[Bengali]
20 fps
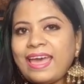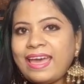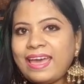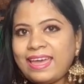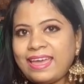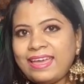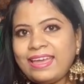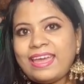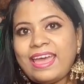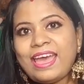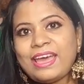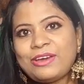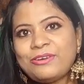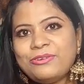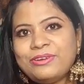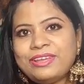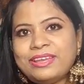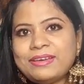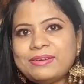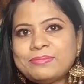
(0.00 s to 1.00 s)
হ্যাঁ
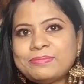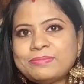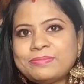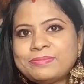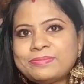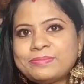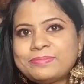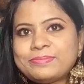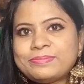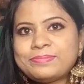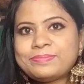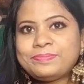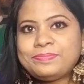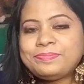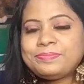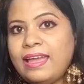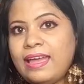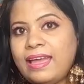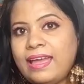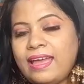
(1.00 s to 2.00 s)
অ্যাকোরিয়াম
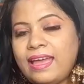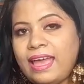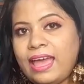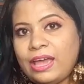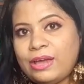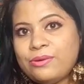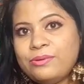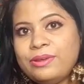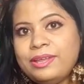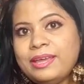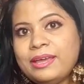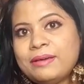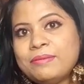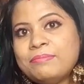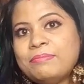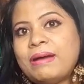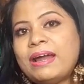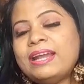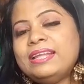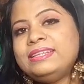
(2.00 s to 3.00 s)
অ্যাকোরিয়াম
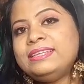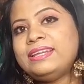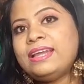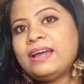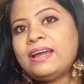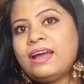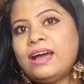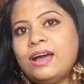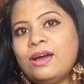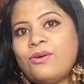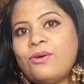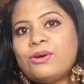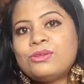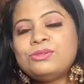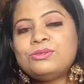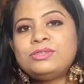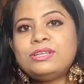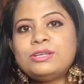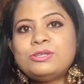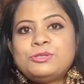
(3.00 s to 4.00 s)
বাড়িতে রাখা
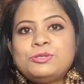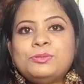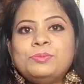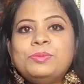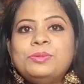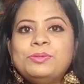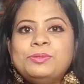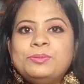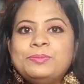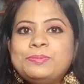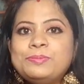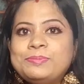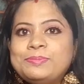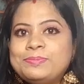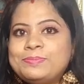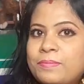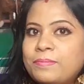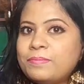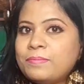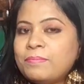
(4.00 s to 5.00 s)
কতটা শুভ
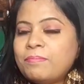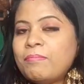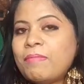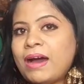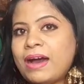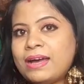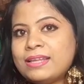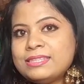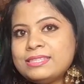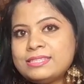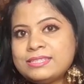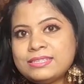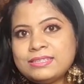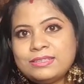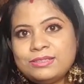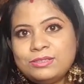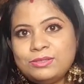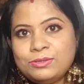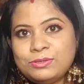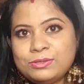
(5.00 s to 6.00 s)
মাছ
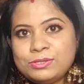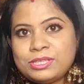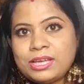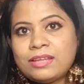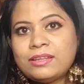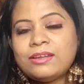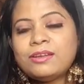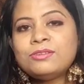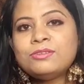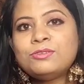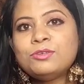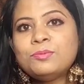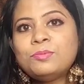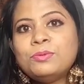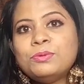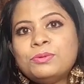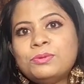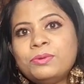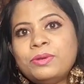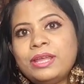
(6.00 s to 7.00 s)
তো সাধারণত
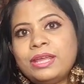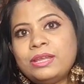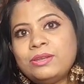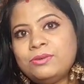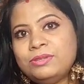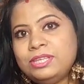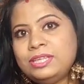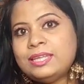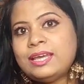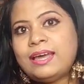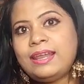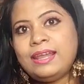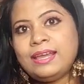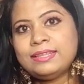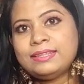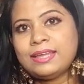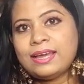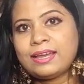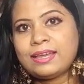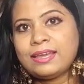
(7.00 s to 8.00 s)
পুকুরে নদী
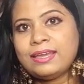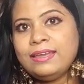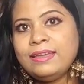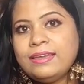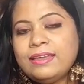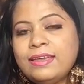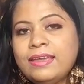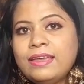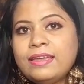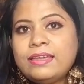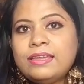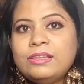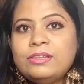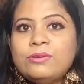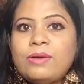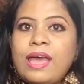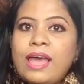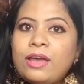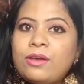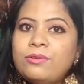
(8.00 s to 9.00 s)
নালায় থাকে কিন্তু
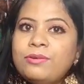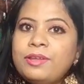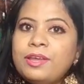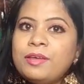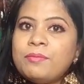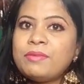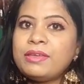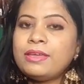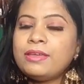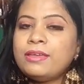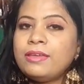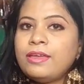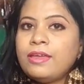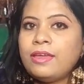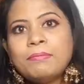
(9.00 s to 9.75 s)
অ্যাকোরিয়ামে